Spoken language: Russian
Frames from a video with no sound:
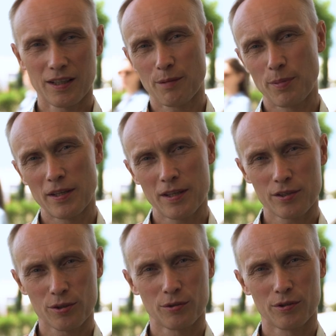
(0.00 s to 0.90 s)
Как понять,
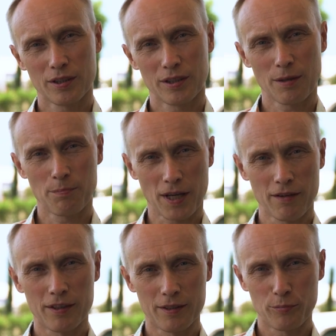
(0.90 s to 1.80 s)
что ты на
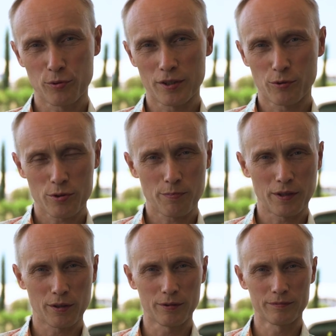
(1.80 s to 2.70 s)
правильном пути к
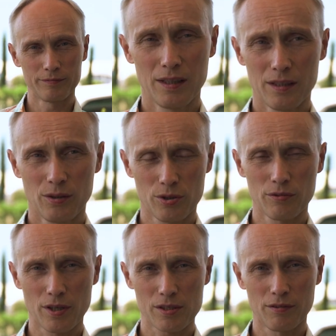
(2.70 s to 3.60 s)
успеху? Это
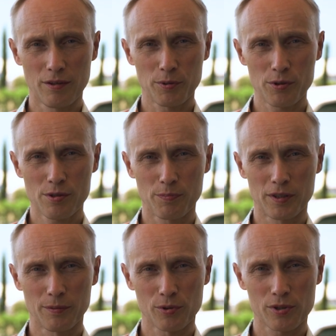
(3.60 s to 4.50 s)
очень важный вопрос,
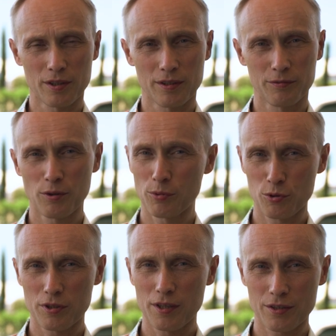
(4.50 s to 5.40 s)
потому что в нем
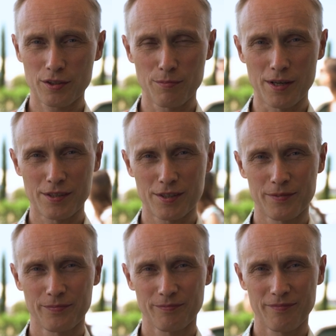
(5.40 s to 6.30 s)
лучше не ошибаться.
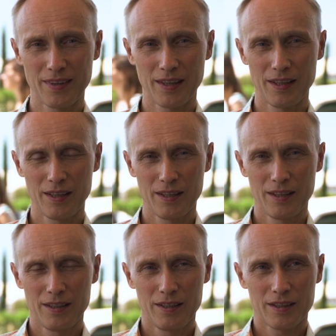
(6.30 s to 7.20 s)

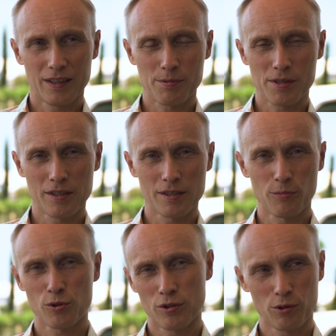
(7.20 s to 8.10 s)
Как вы знаете,
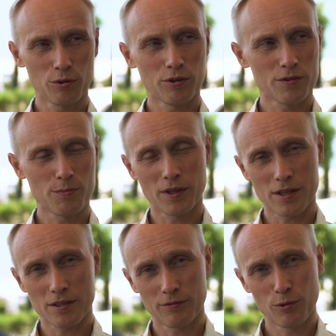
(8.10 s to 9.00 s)
можно долго
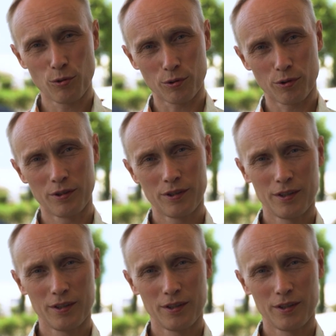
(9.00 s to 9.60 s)
взбираться в гору,